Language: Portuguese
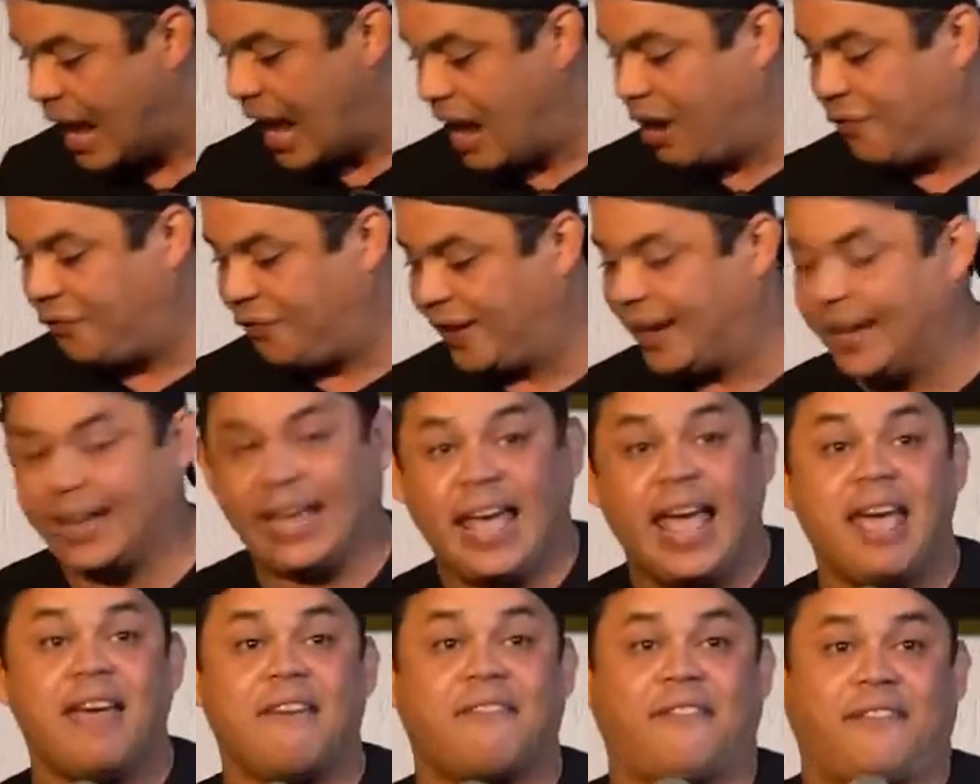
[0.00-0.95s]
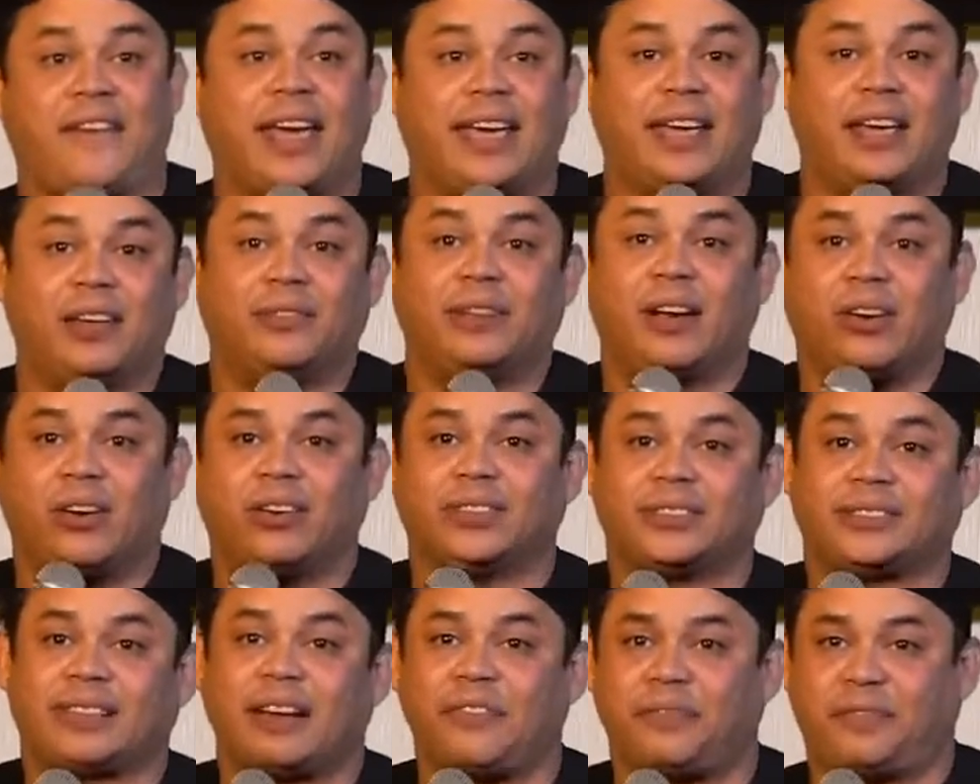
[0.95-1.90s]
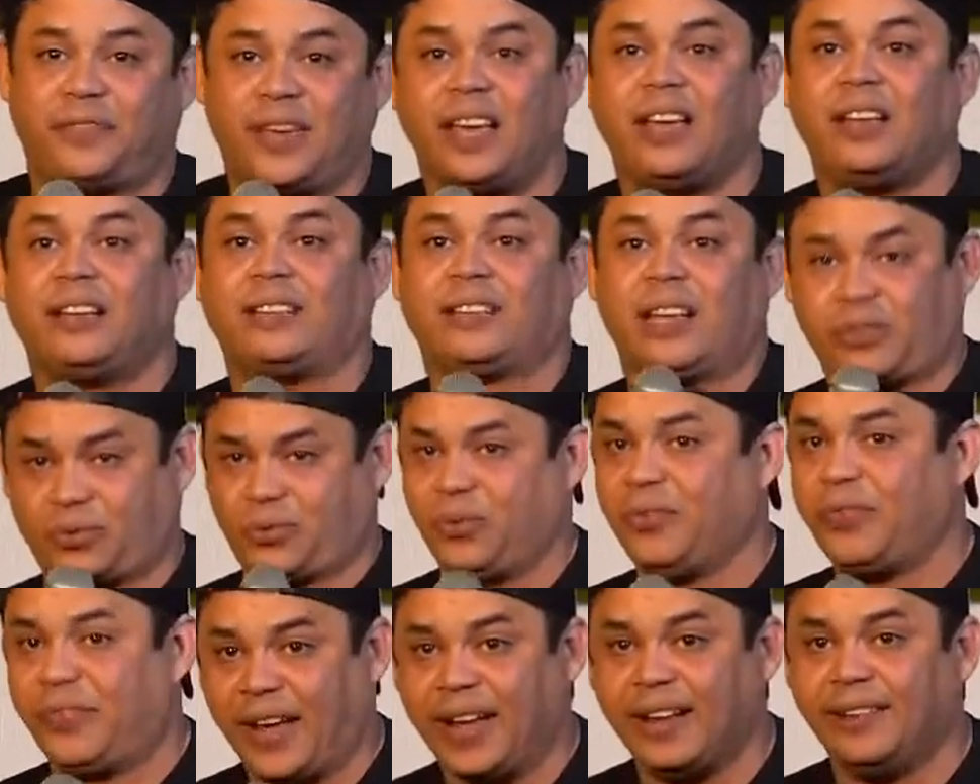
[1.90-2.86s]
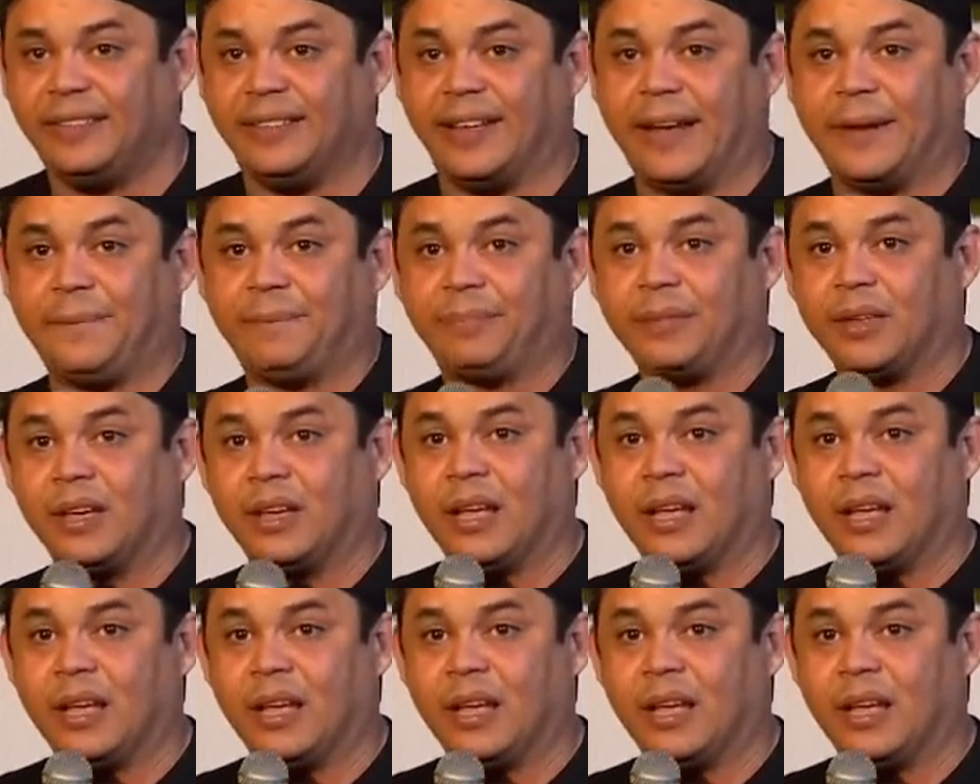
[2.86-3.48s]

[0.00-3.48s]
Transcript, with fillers: Aí eu falei, ê, véia, o negócio tá feio, tá chovendo, né?